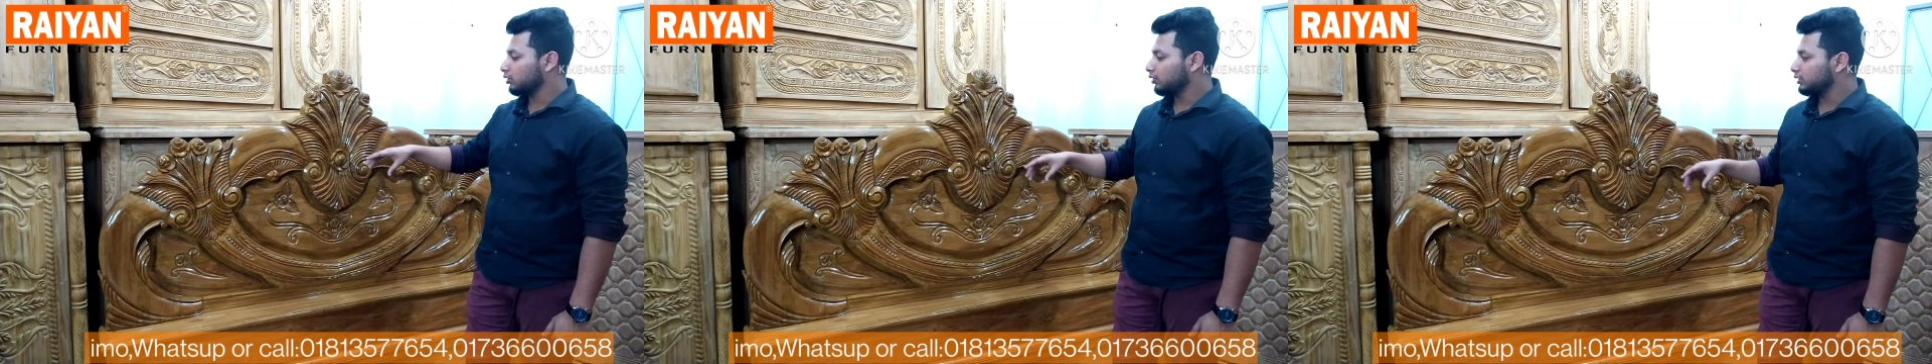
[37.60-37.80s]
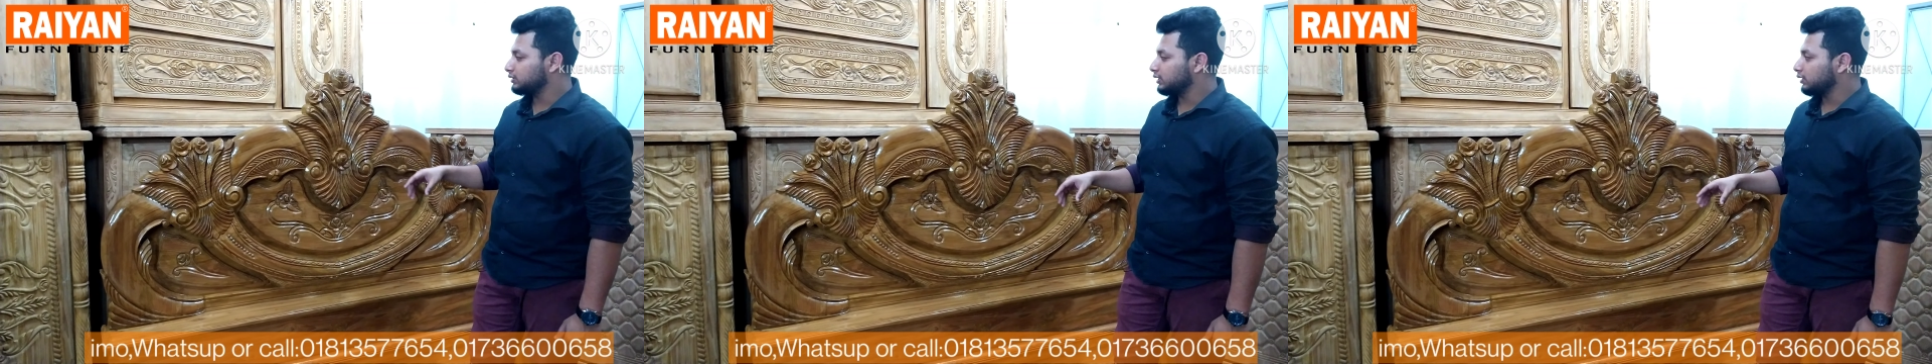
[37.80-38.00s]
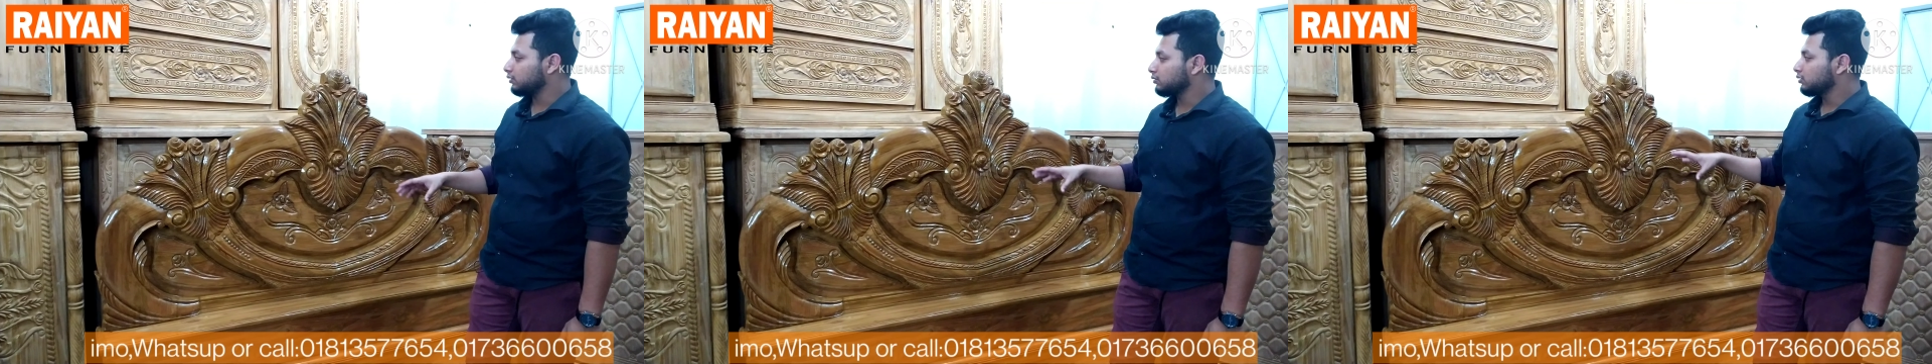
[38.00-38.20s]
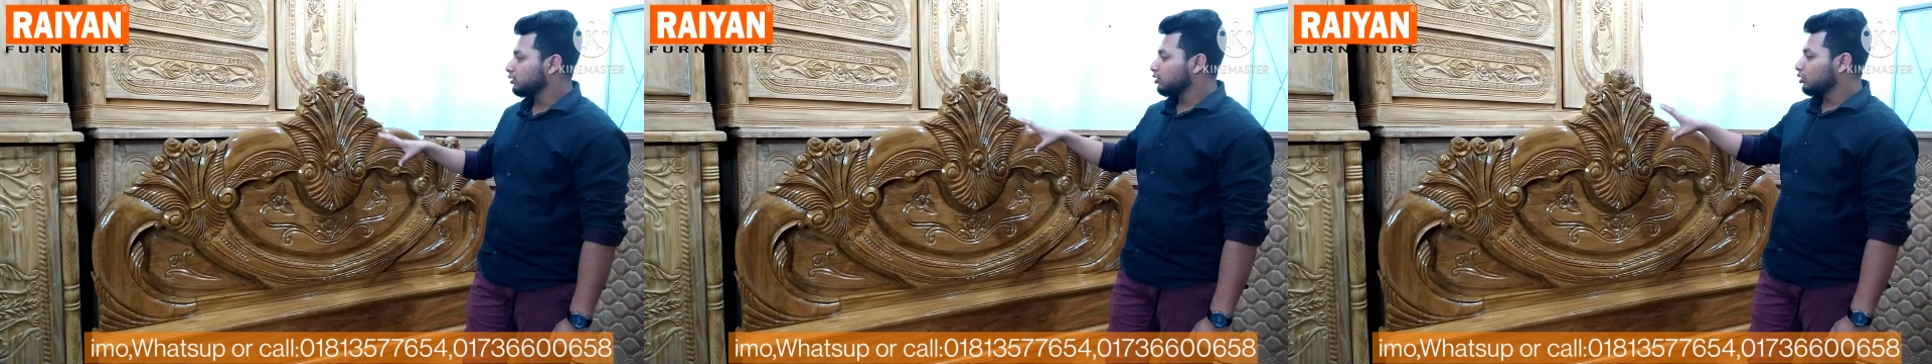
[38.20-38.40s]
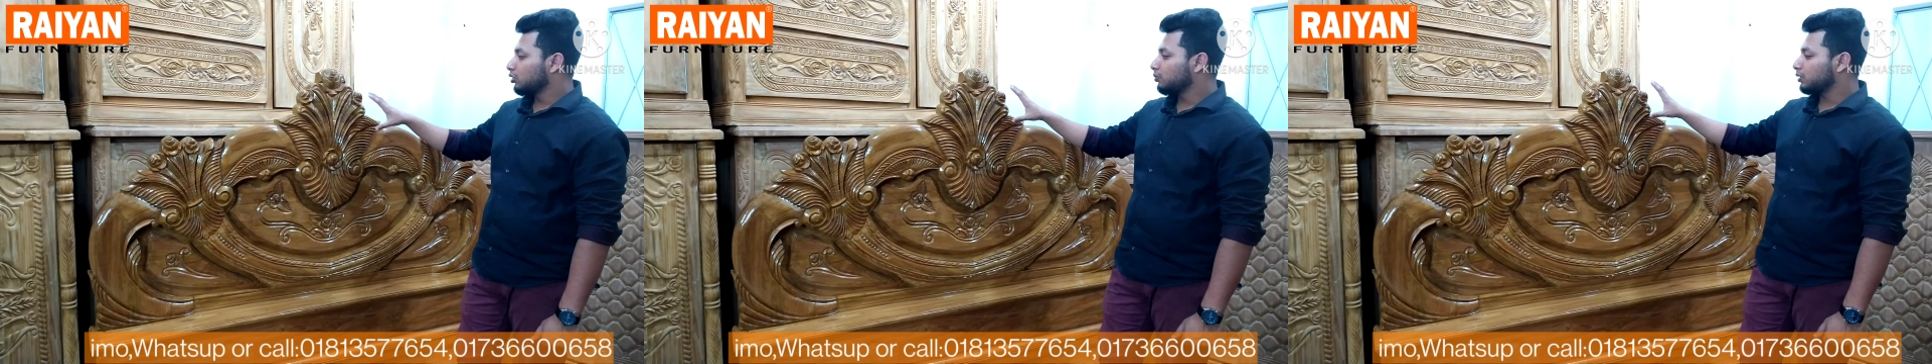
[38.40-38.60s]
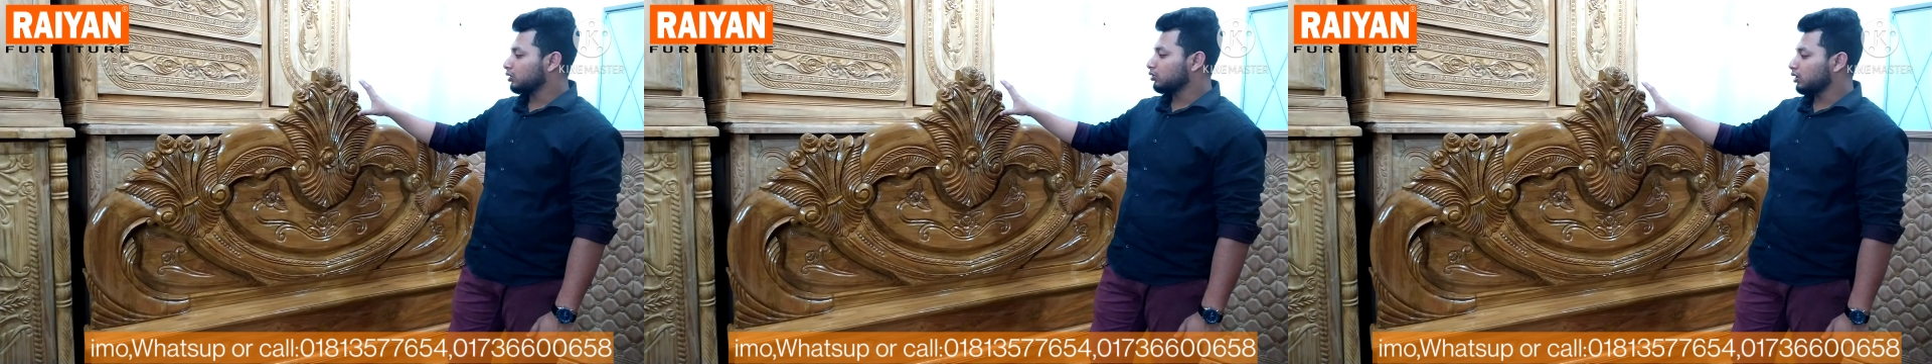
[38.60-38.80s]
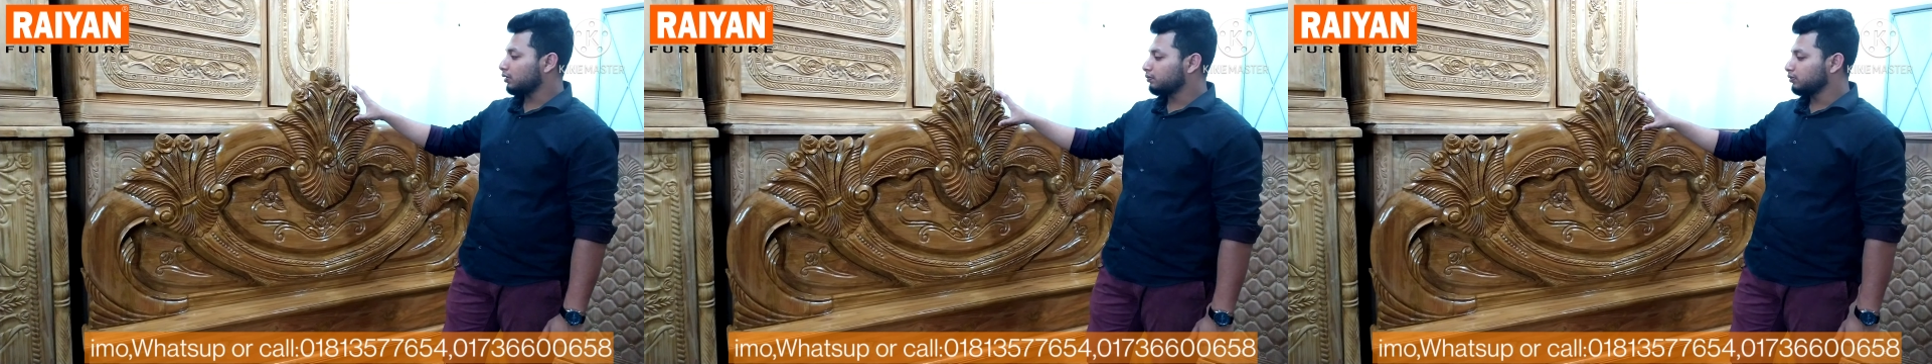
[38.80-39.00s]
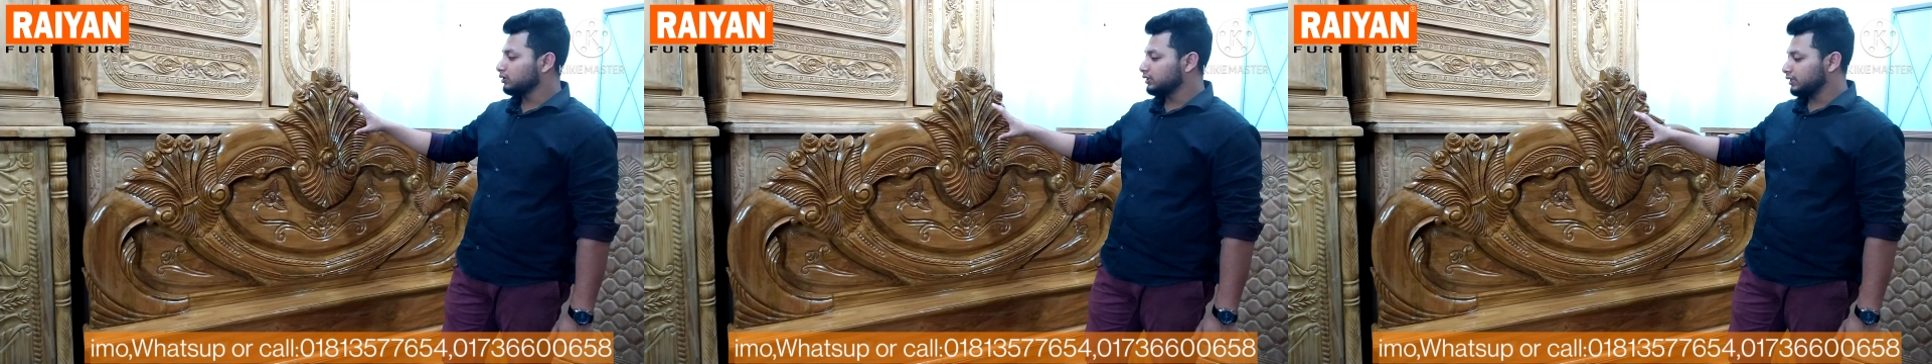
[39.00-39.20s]
করা হয়েছে উপরে গোলাপ
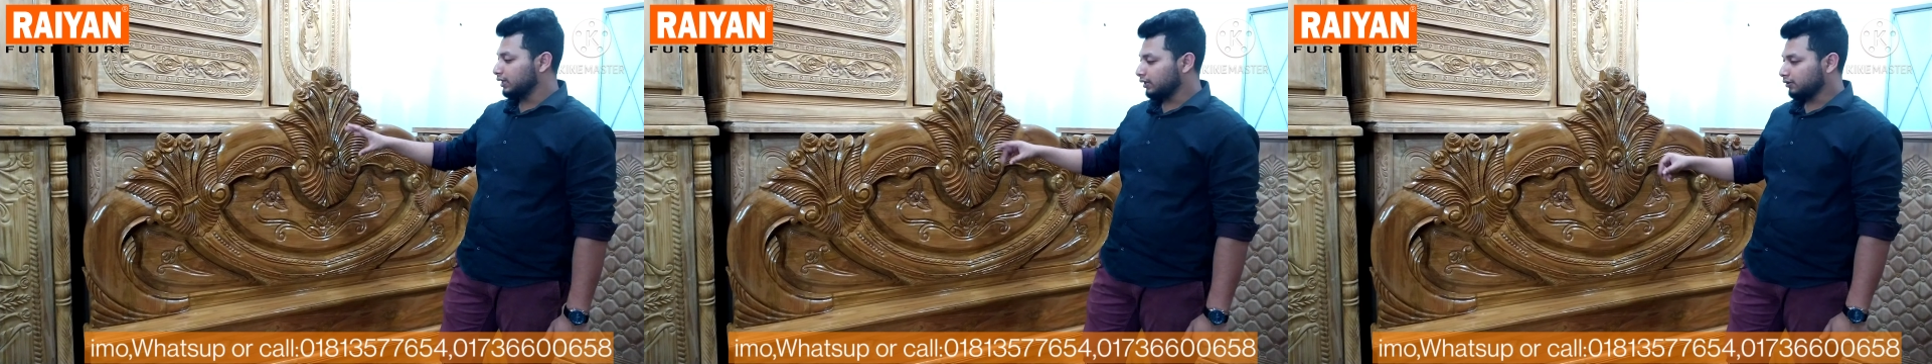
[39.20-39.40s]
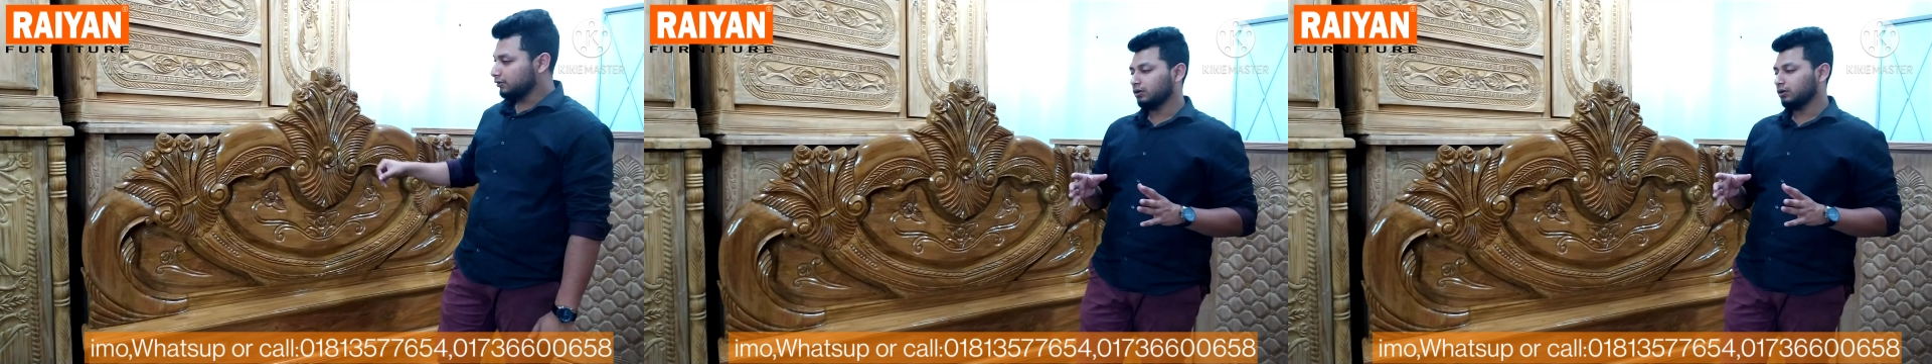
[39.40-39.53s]
ফুল দিয়ে